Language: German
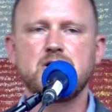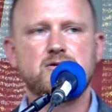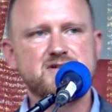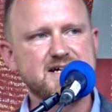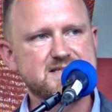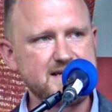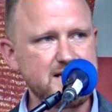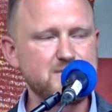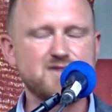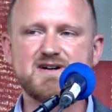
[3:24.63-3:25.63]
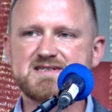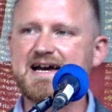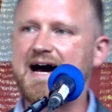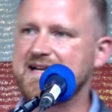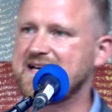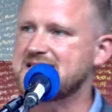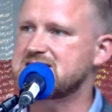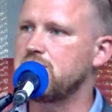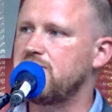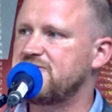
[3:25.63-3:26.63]
Und ich erzähle Ihnen mal was. Gerade
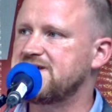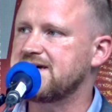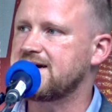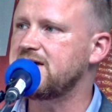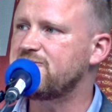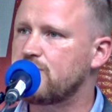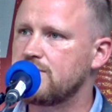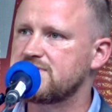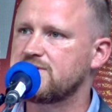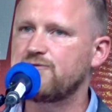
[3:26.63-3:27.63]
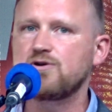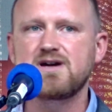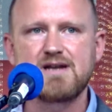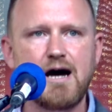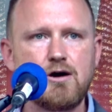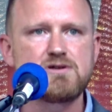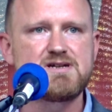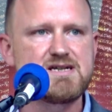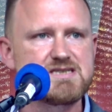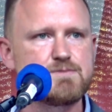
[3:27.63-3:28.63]
jetzt läuft die Tarifrunde für genau
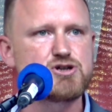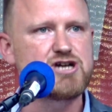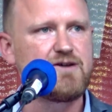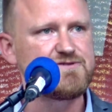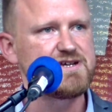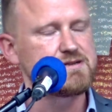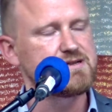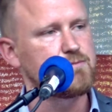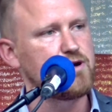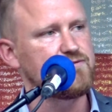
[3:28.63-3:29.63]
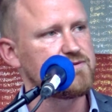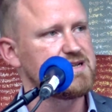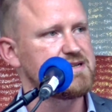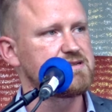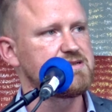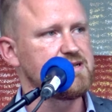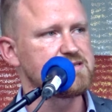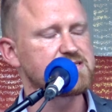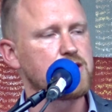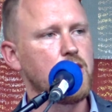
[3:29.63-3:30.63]
diese Beschäftigten im öffentlichen
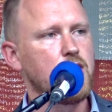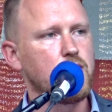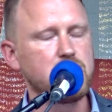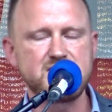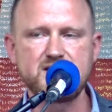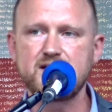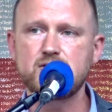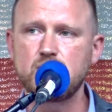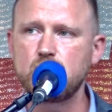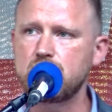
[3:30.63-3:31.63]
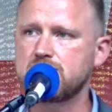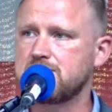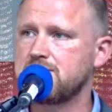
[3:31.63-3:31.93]
Dienst und in den Kommunen.